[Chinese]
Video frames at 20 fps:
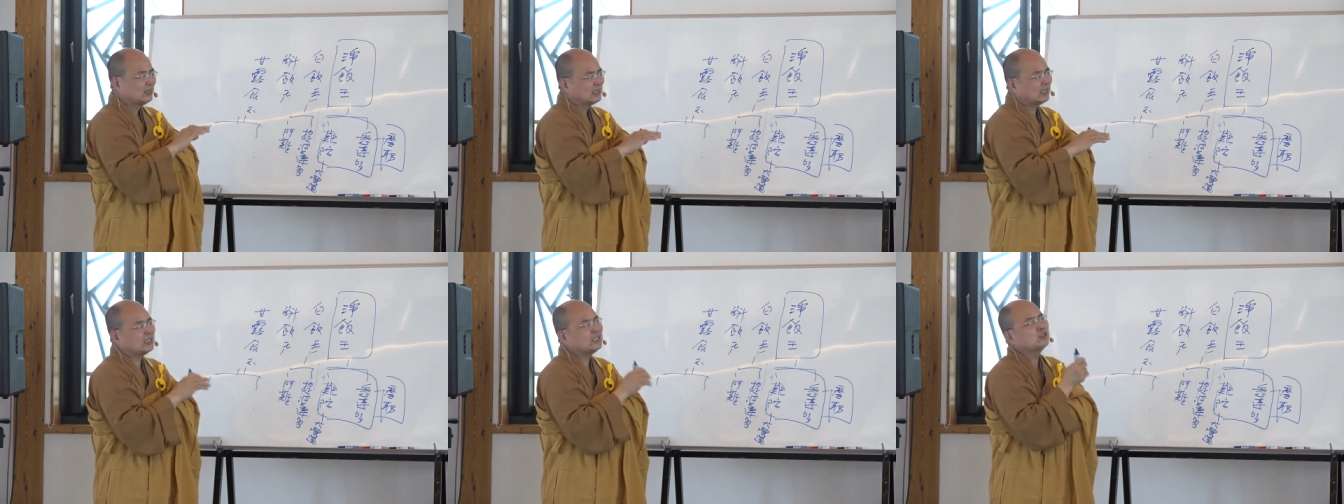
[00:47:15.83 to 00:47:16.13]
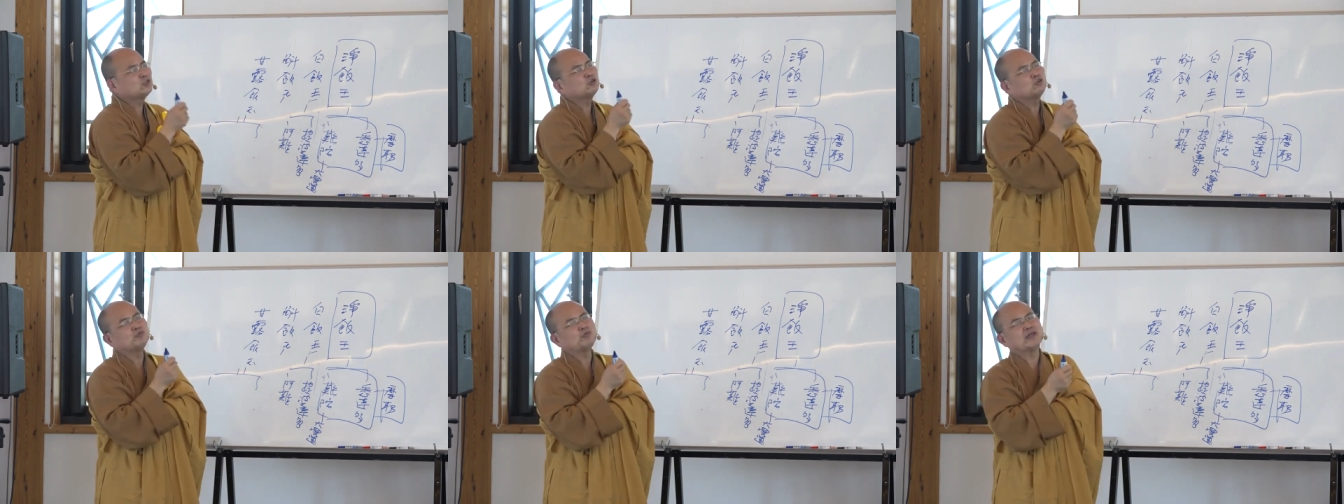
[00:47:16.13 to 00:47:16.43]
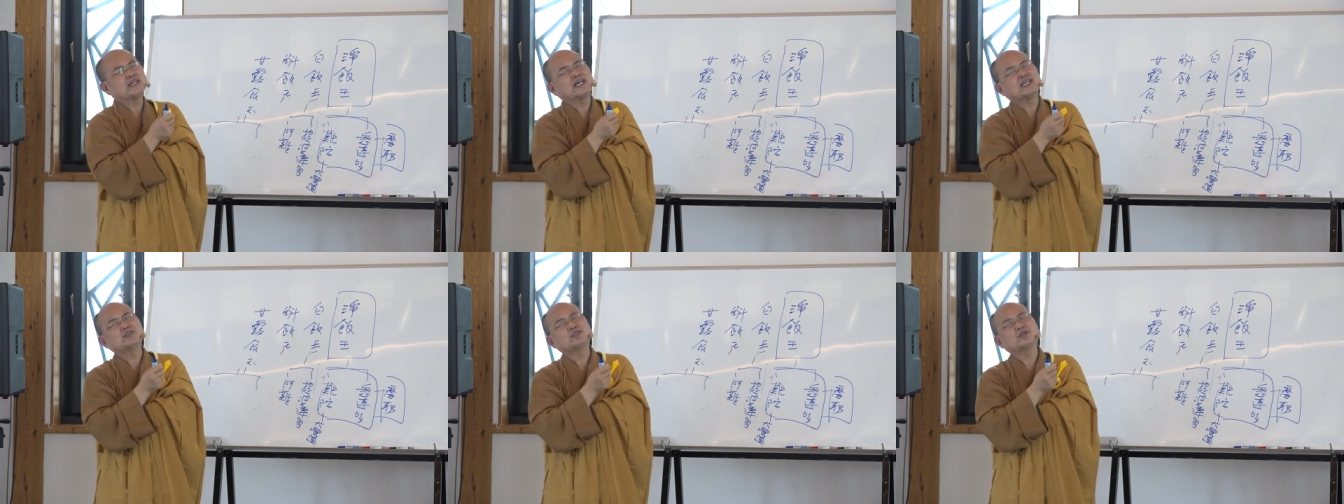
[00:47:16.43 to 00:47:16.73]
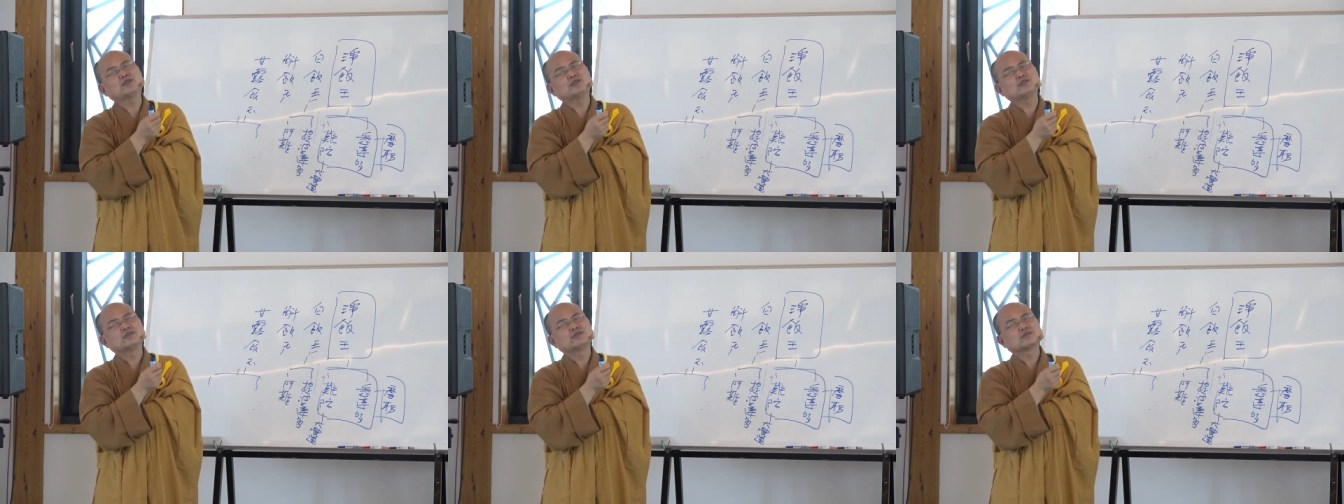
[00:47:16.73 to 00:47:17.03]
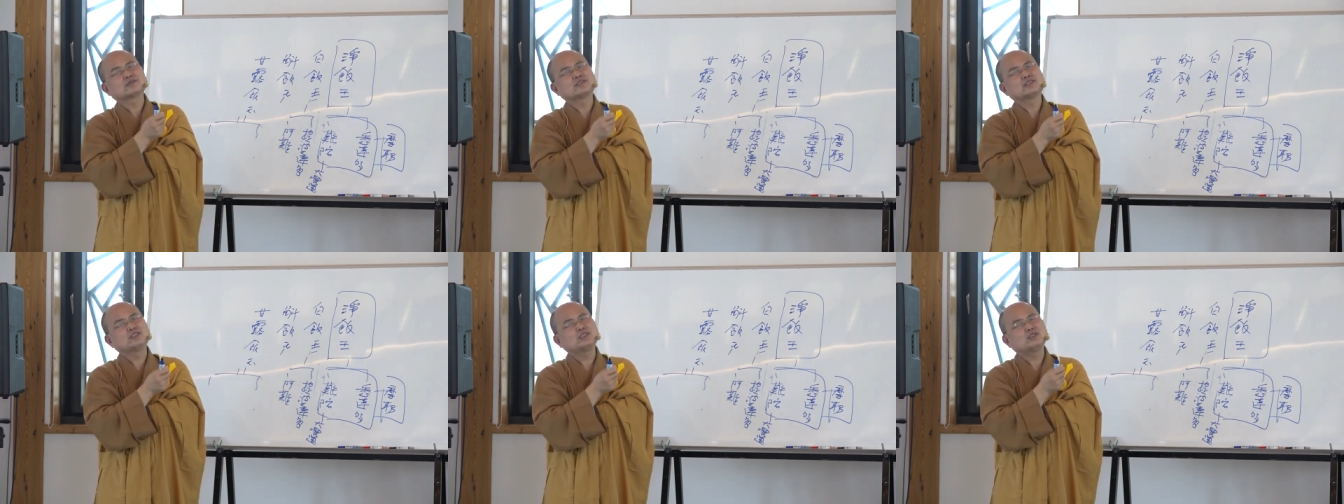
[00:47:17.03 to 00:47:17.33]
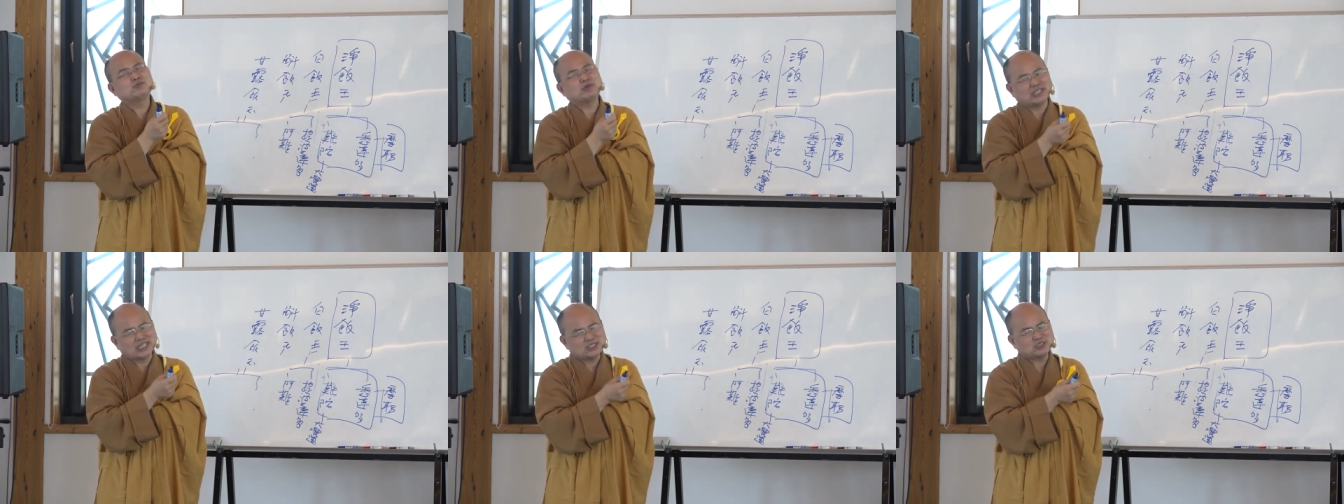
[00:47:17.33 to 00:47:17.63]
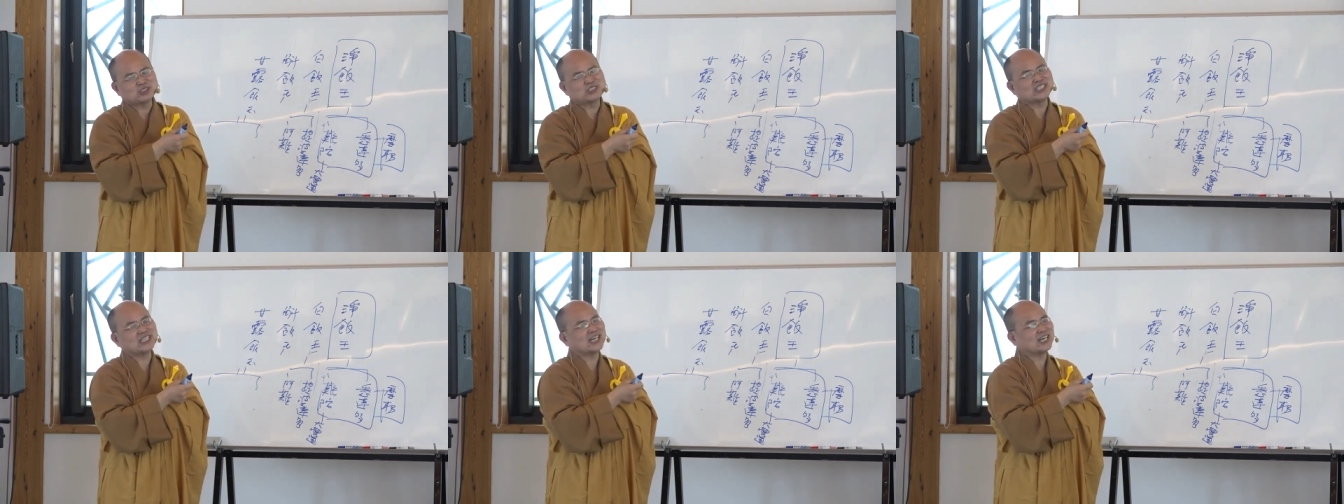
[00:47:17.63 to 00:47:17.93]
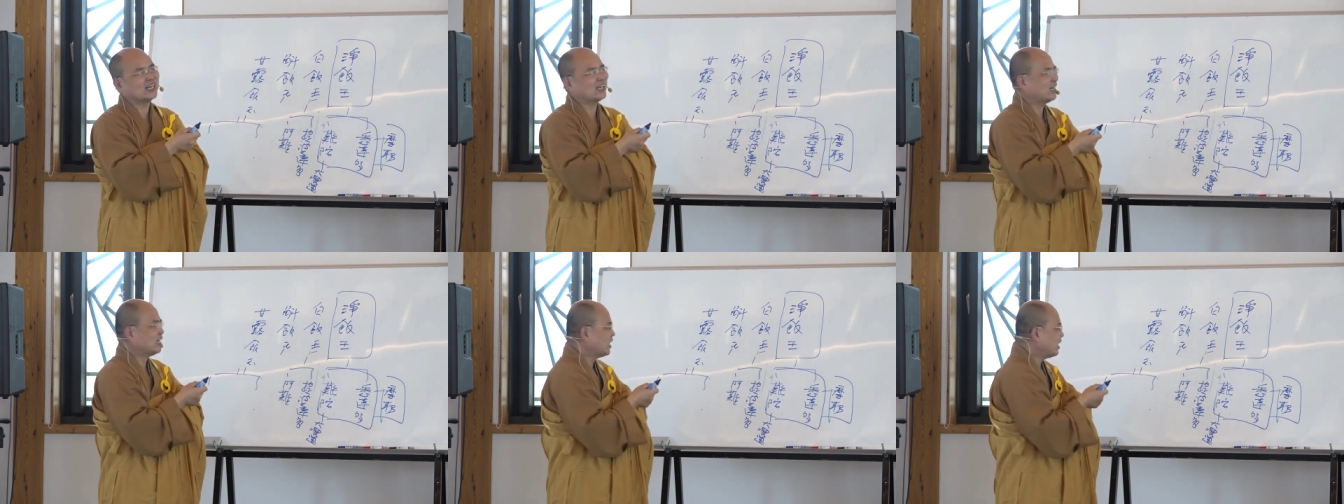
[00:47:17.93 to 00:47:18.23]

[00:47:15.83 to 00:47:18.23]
那印度本来就本来就这样的，